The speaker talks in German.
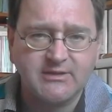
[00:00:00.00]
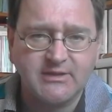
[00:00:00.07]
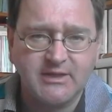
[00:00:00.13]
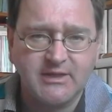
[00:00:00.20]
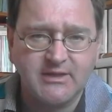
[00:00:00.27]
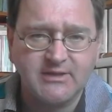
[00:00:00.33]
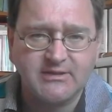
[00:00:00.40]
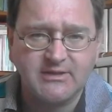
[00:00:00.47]

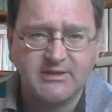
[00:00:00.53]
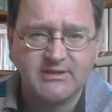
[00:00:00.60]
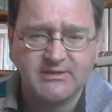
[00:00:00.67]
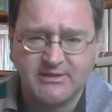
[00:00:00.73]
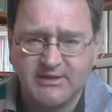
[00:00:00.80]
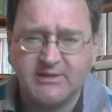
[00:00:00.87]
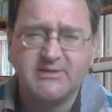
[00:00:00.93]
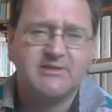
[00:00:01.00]
der,
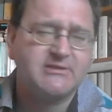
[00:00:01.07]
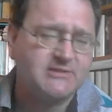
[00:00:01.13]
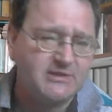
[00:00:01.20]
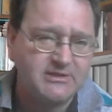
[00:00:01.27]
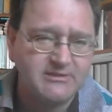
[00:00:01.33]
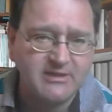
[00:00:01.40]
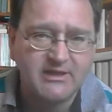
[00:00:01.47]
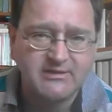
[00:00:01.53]
den
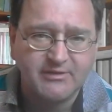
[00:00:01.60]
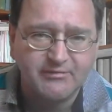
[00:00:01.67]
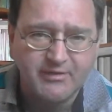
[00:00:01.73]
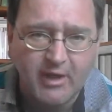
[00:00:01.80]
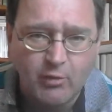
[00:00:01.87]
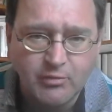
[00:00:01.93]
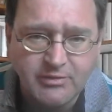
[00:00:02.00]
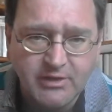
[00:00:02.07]
internationalen Tag der
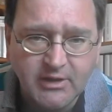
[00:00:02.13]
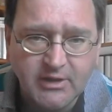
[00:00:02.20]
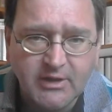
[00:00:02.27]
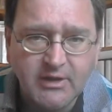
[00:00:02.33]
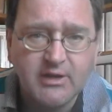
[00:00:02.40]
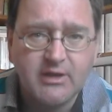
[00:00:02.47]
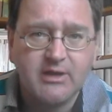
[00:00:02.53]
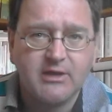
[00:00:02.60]
Frauen
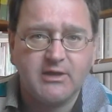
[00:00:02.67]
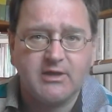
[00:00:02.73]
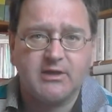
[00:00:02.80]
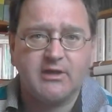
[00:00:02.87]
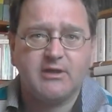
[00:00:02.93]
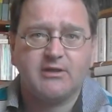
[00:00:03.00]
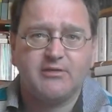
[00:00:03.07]
äh,